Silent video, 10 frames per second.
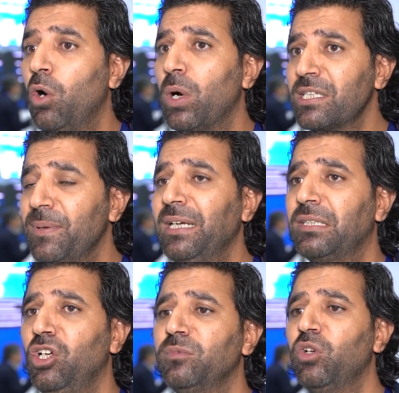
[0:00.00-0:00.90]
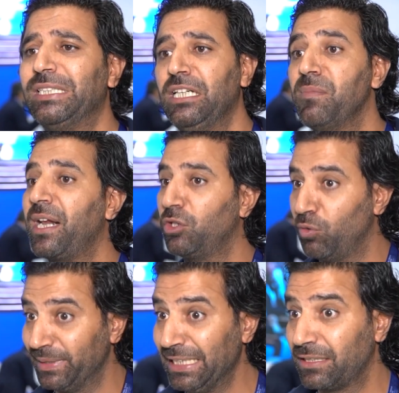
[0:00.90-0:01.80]
وأصبحت اليوم دولة الإمارات
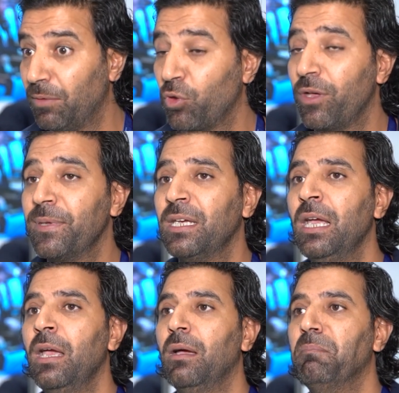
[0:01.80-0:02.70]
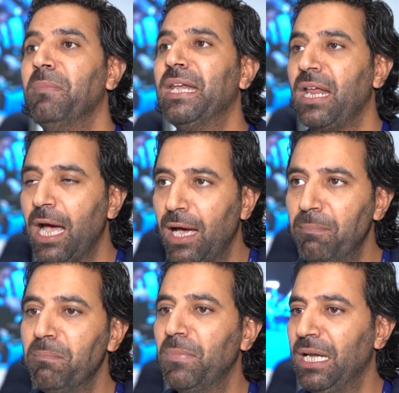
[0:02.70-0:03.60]
ومدينة أبو ظبي من
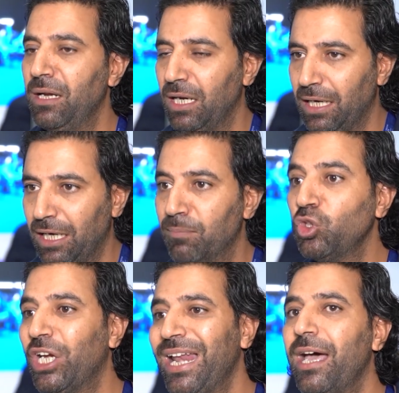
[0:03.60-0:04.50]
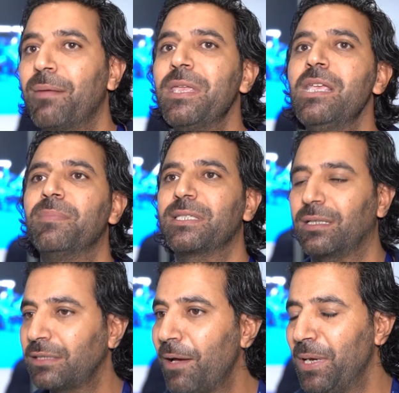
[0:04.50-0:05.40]
أهم المدن العربية
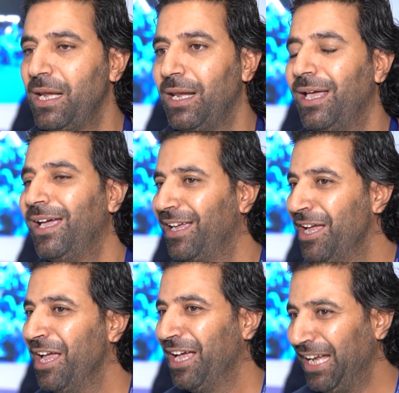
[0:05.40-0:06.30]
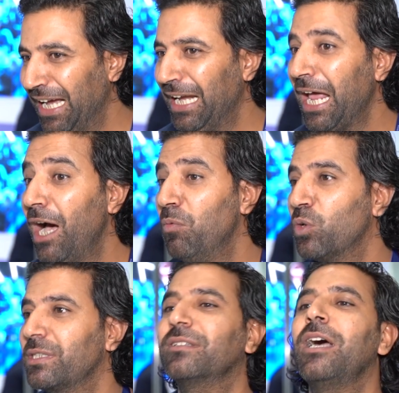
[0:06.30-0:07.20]
باستقطاب الإعلام
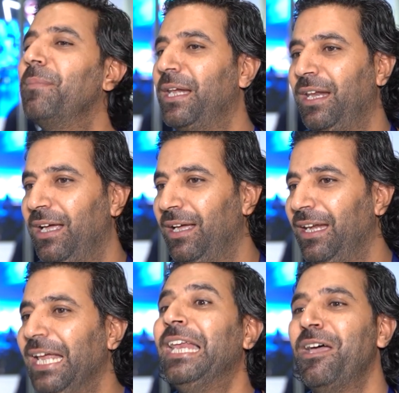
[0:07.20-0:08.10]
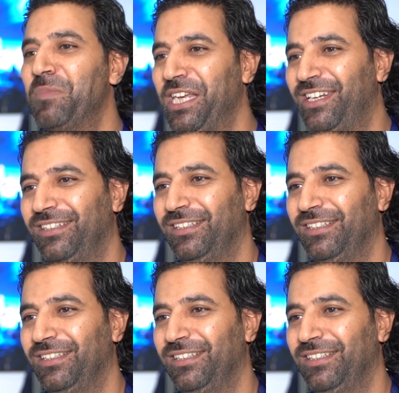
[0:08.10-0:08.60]
واستقطاب الإعلاميين